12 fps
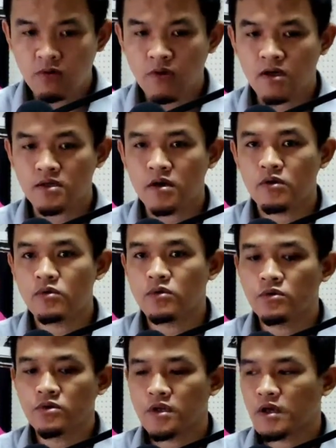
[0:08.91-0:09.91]

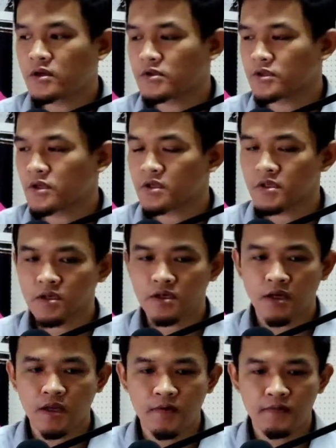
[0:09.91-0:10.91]
wahdahu la
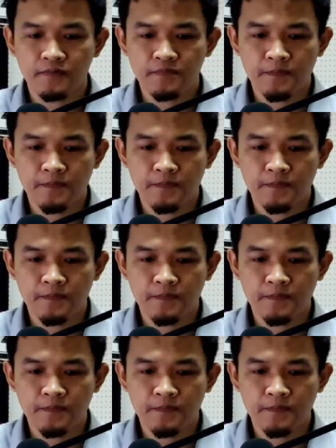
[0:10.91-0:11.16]
syarikalah